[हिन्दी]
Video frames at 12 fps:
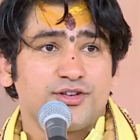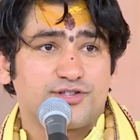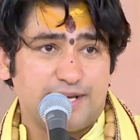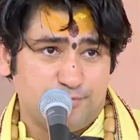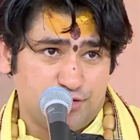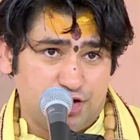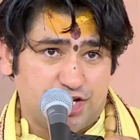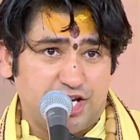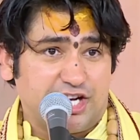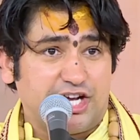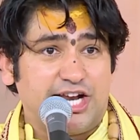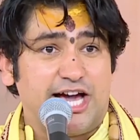समुद्र
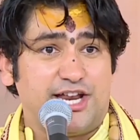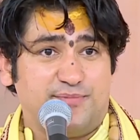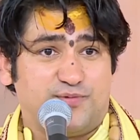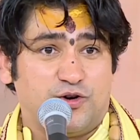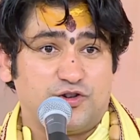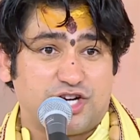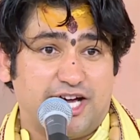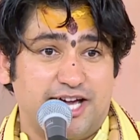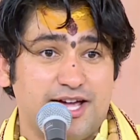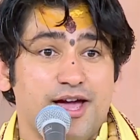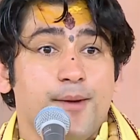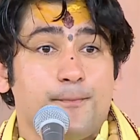के किनारे पहुंच गए
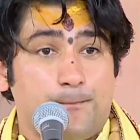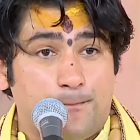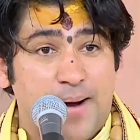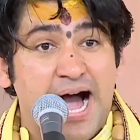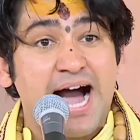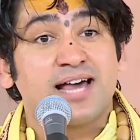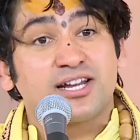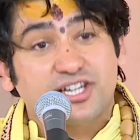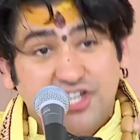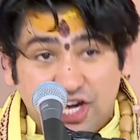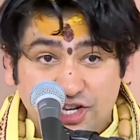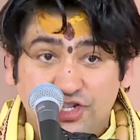पार
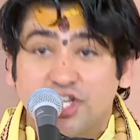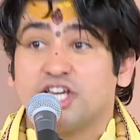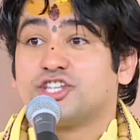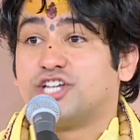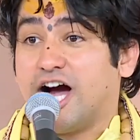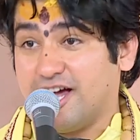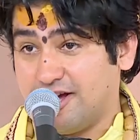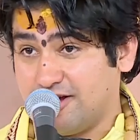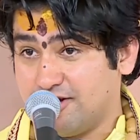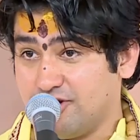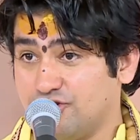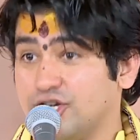कैसे जाएं
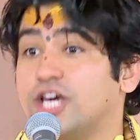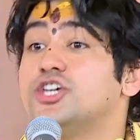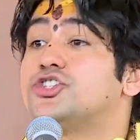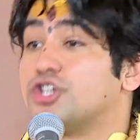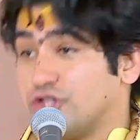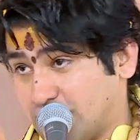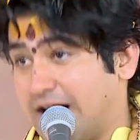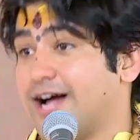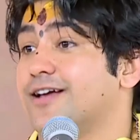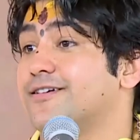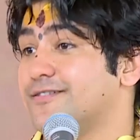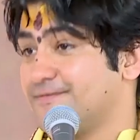यही चिंता है